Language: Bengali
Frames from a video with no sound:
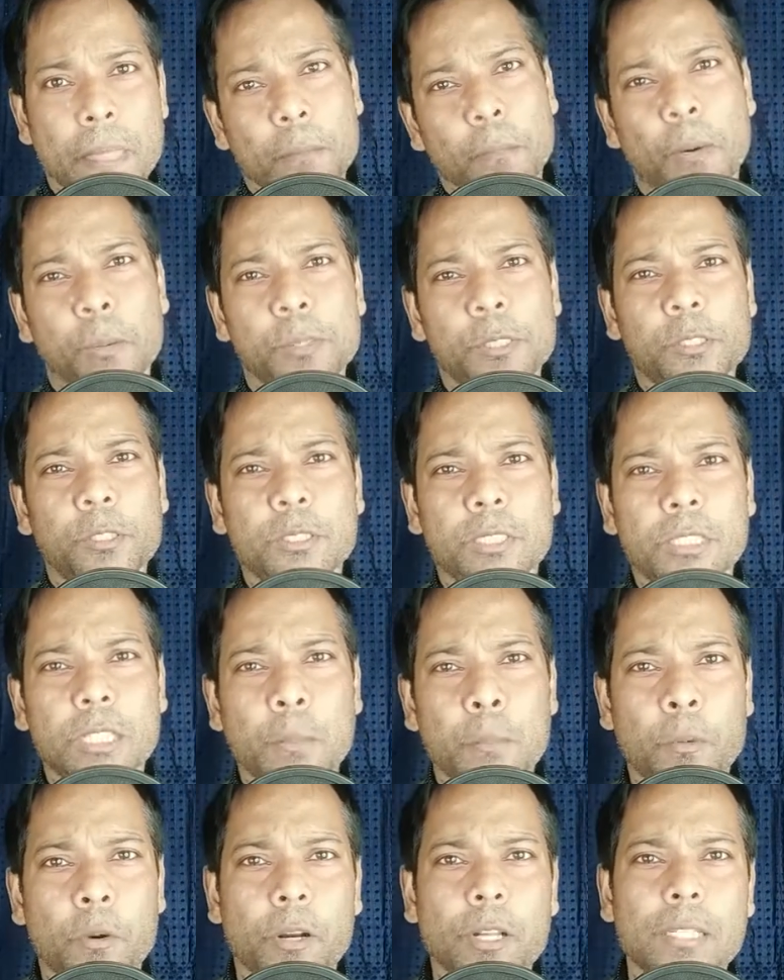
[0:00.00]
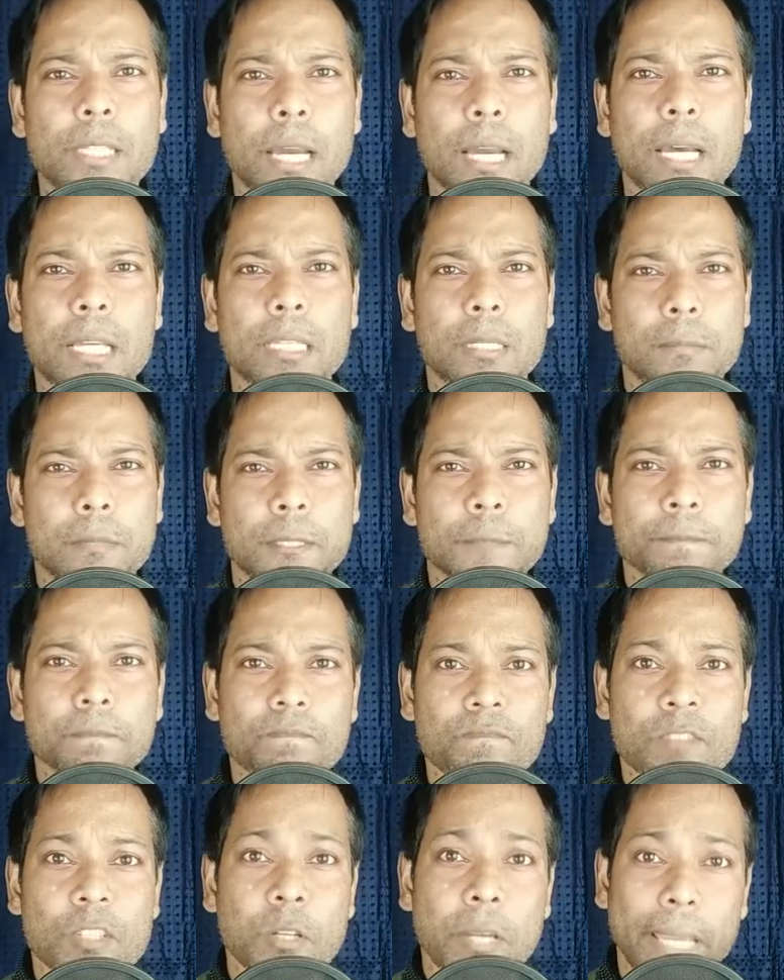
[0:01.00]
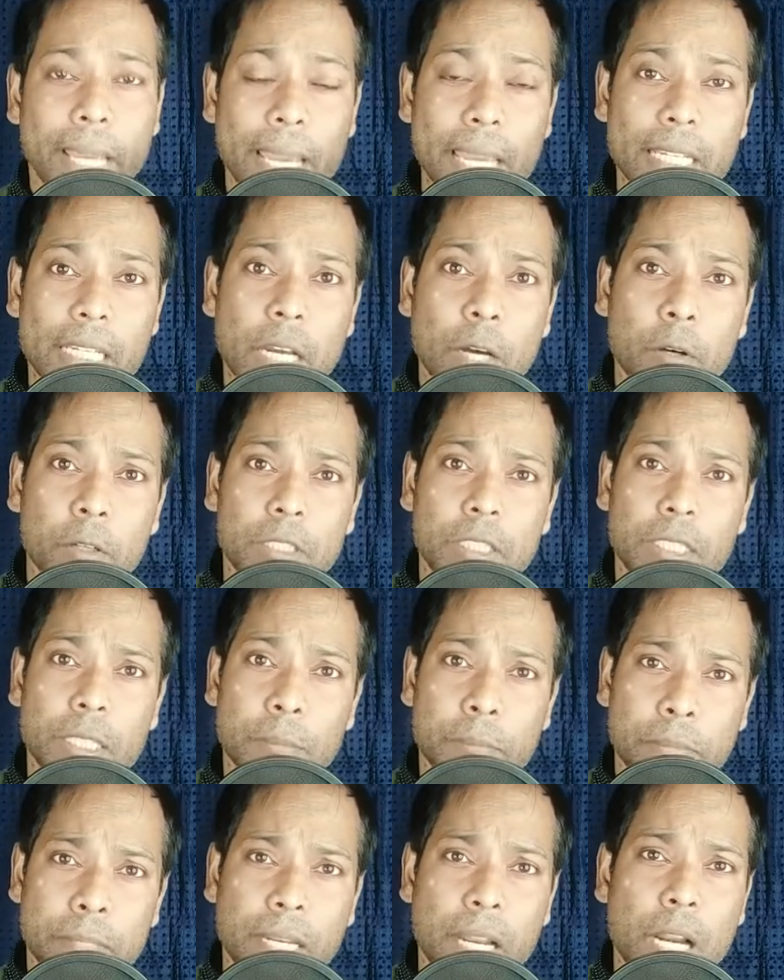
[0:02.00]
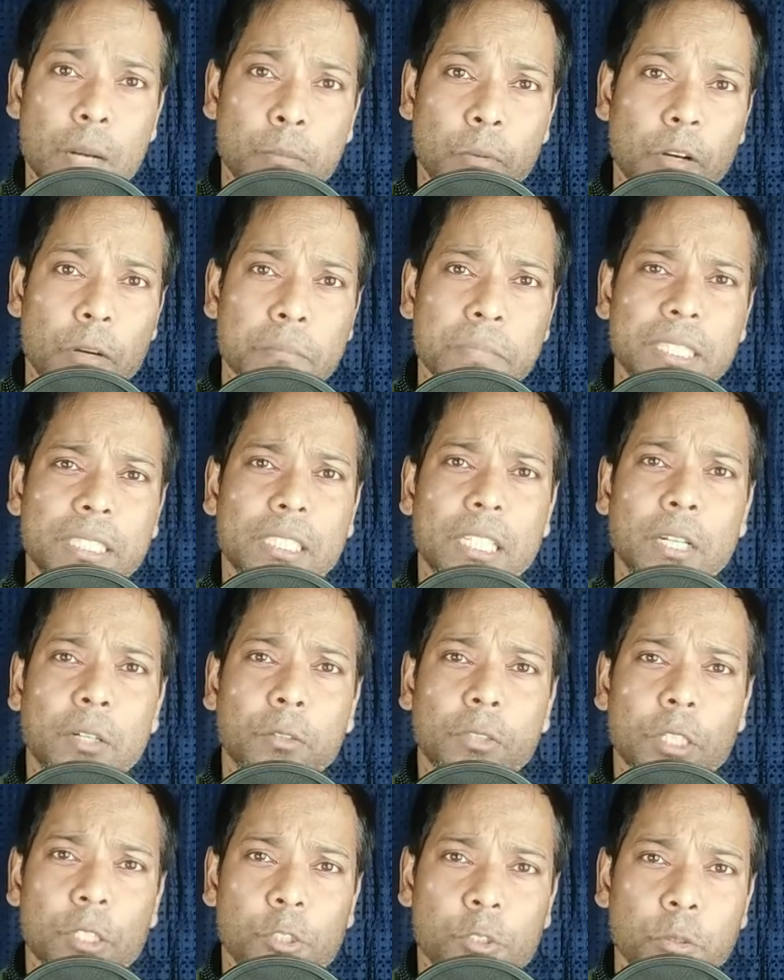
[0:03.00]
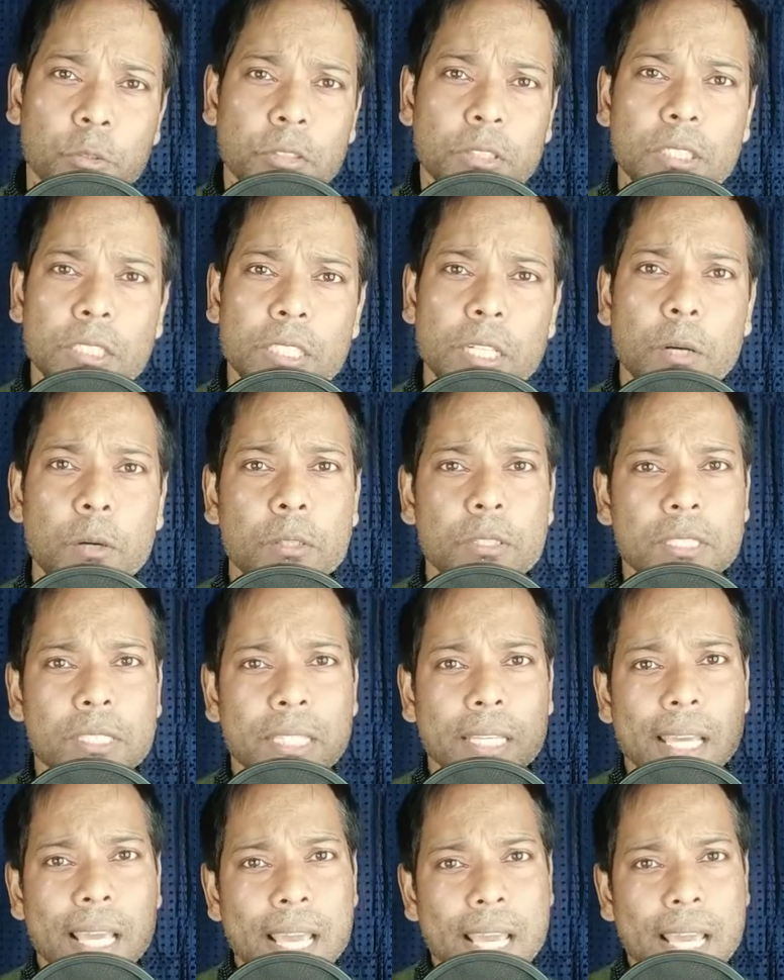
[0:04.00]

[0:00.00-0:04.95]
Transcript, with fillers: ভবিষ্যতটা পরে দেখা যাবে তো এইটা হচ্ছে বিরাট বড় মিথ্যে কথা সত্যিটা হচ্ছে